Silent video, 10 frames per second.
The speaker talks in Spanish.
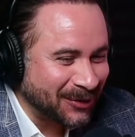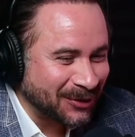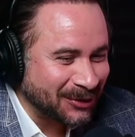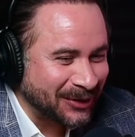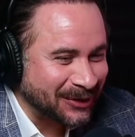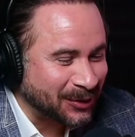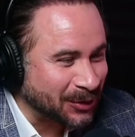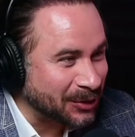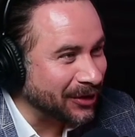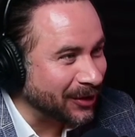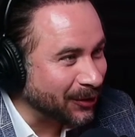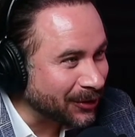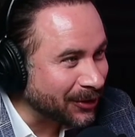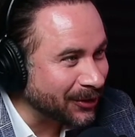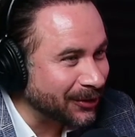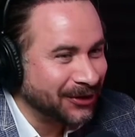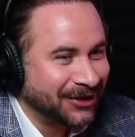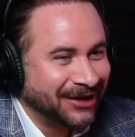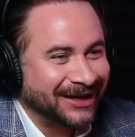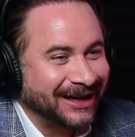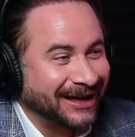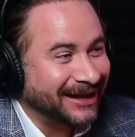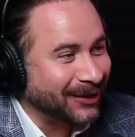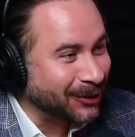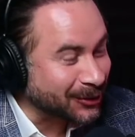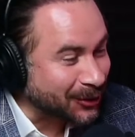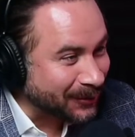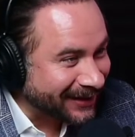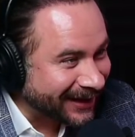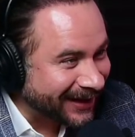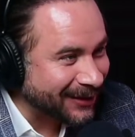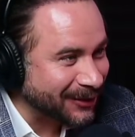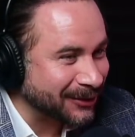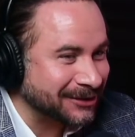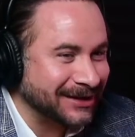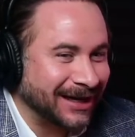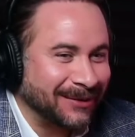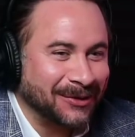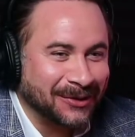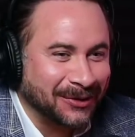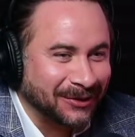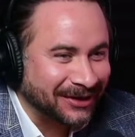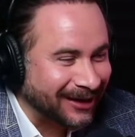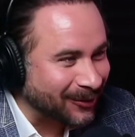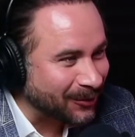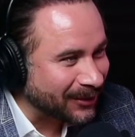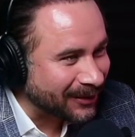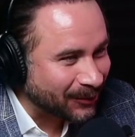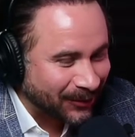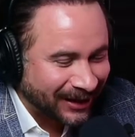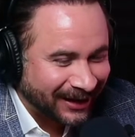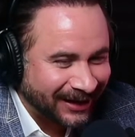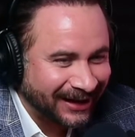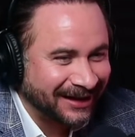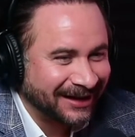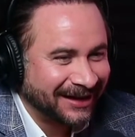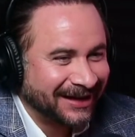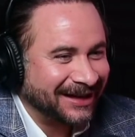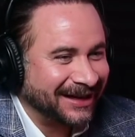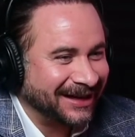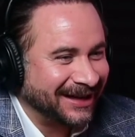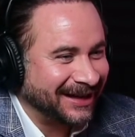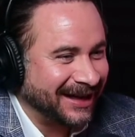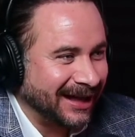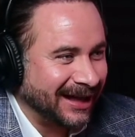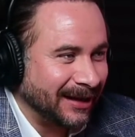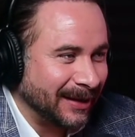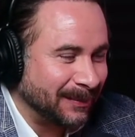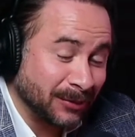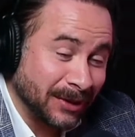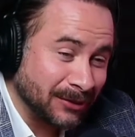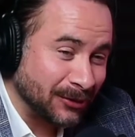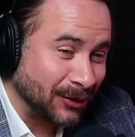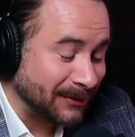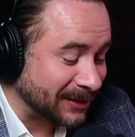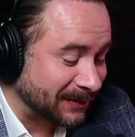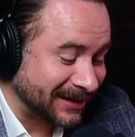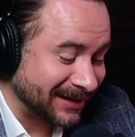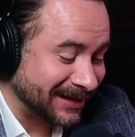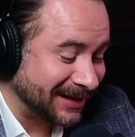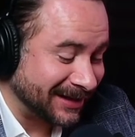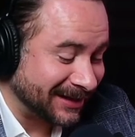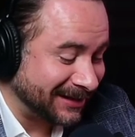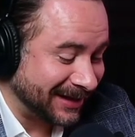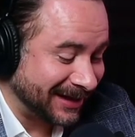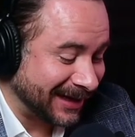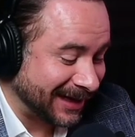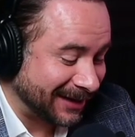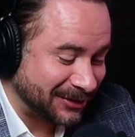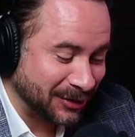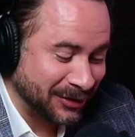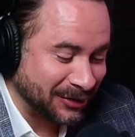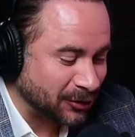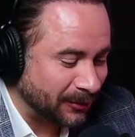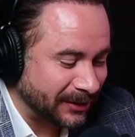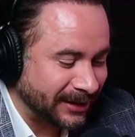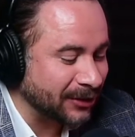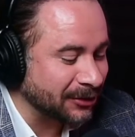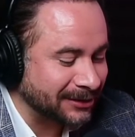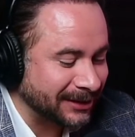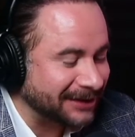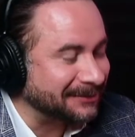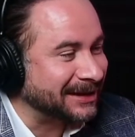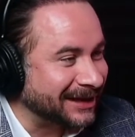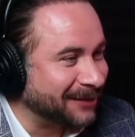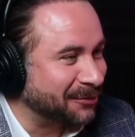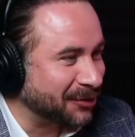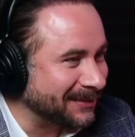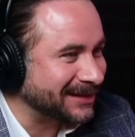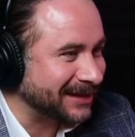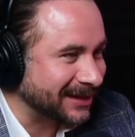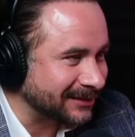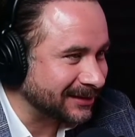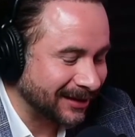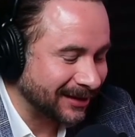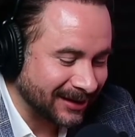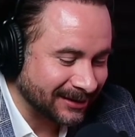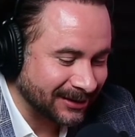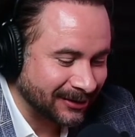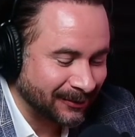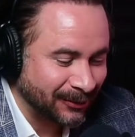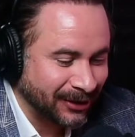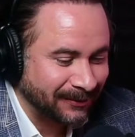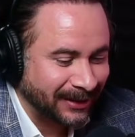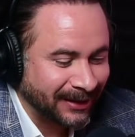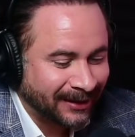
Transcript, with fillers: con su discurso de odio, reiteró los comentarios, habló en contra de la comunidad judía, eh, y pues bueno, no vamos a pasar ni, la grabación ni sus comentarios. Es más, el programa se cancela y le cancelaron el programa.